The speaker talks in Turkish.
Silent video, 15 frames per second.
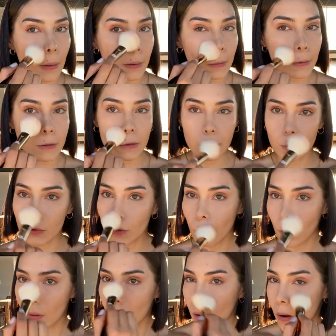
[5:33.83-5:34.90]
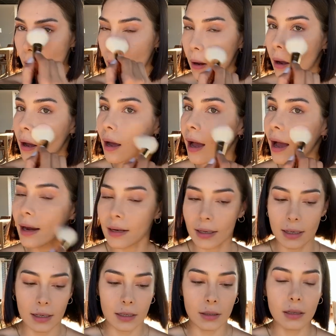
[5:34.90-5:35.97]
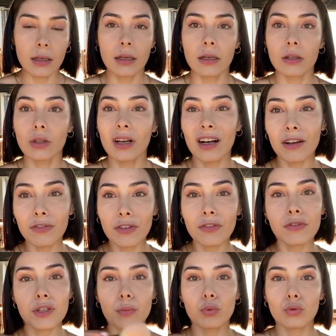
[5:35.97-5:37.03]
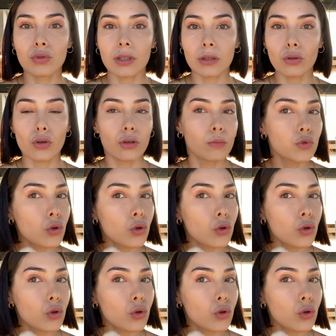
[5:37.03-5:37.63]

Yüzümün her yerini hafifçe pudralıyorum.